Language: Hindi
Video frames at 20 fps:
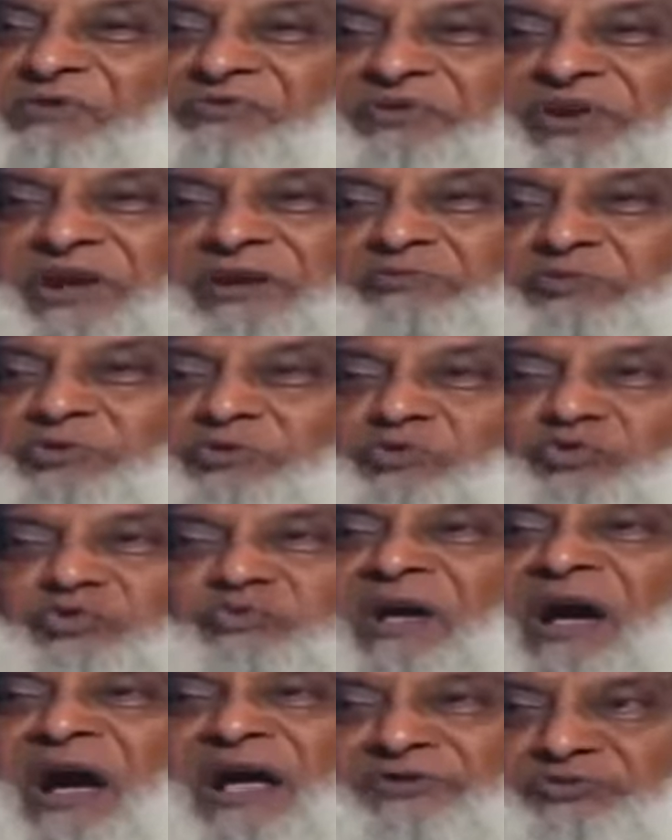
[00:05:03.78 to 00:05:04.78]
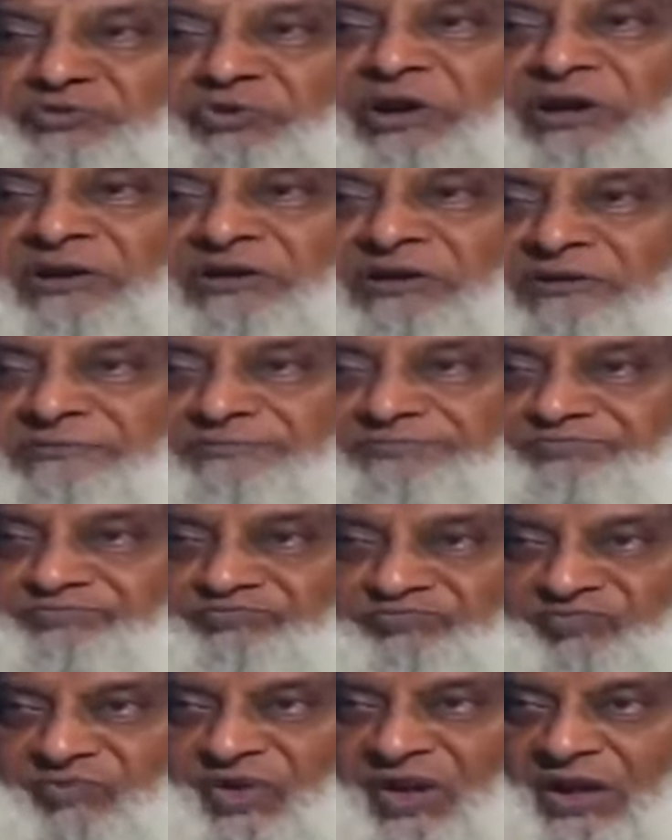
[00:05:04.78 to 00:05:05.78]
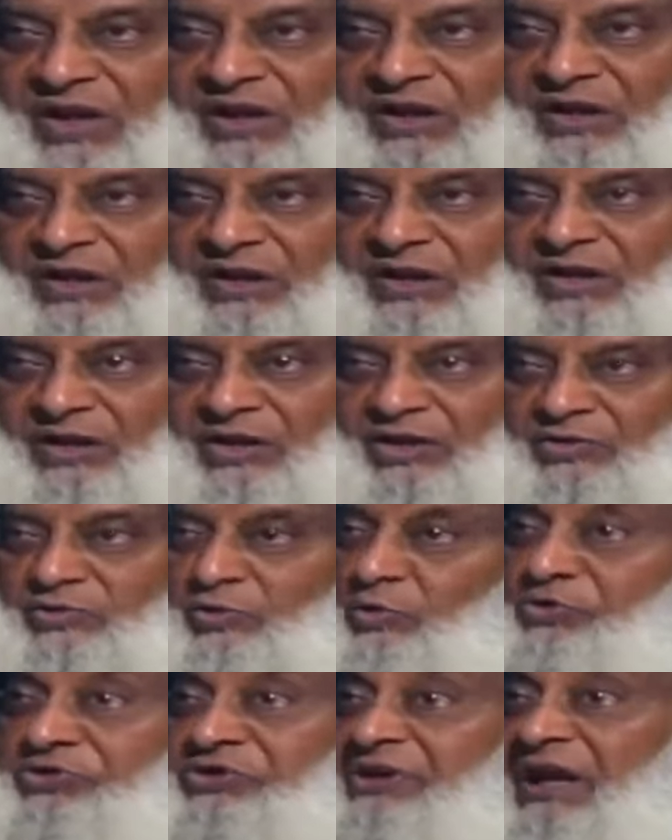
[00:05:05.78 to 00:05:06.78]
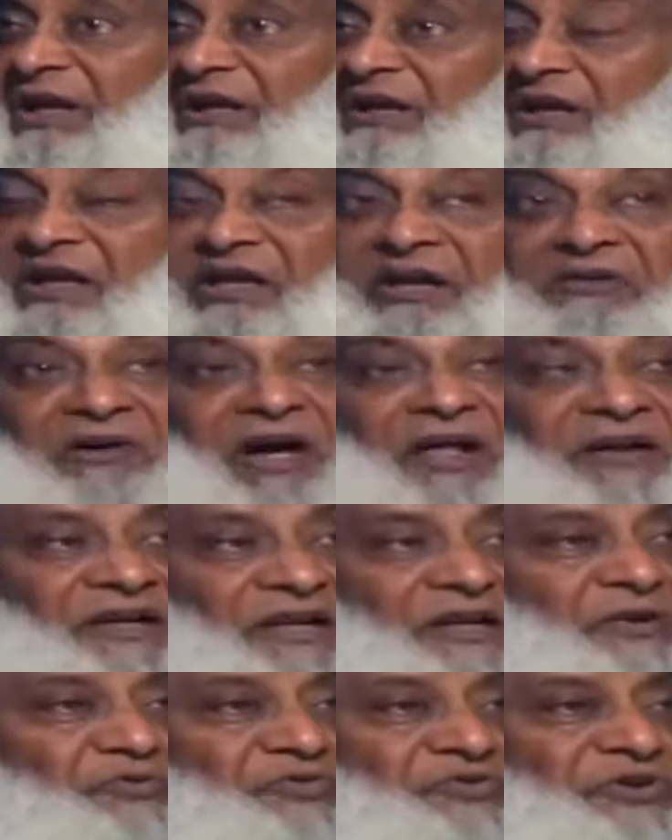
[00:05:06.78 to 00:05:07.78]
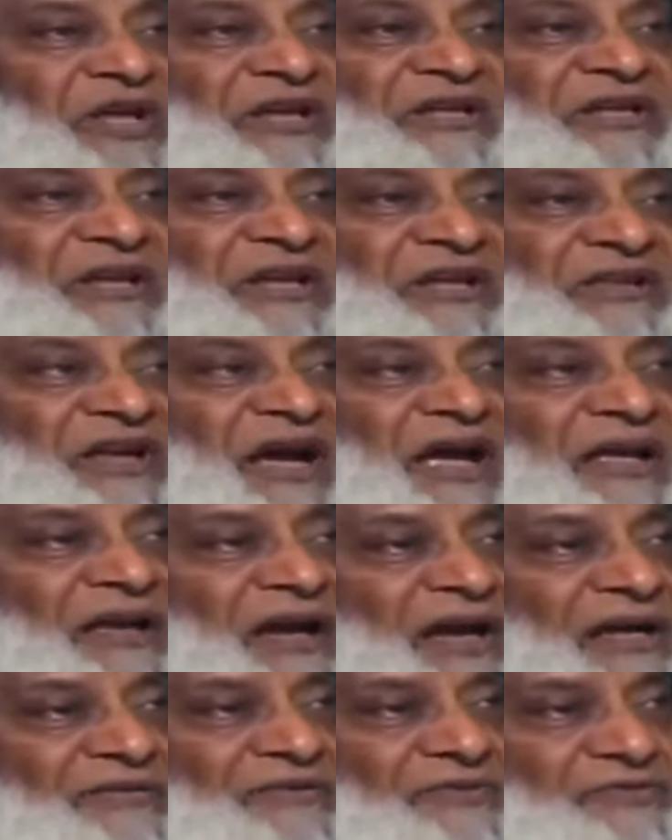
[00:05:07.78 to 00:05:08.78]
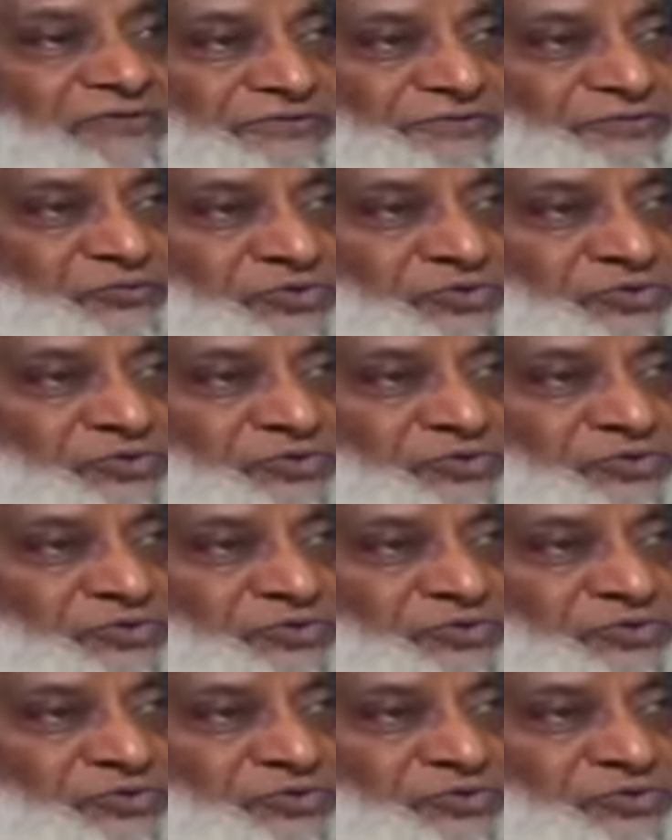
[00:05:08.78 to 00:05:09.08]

बिलफेल वजूद में आ चुका था तो उसके लिए कवानीन उसके लिए हिदायत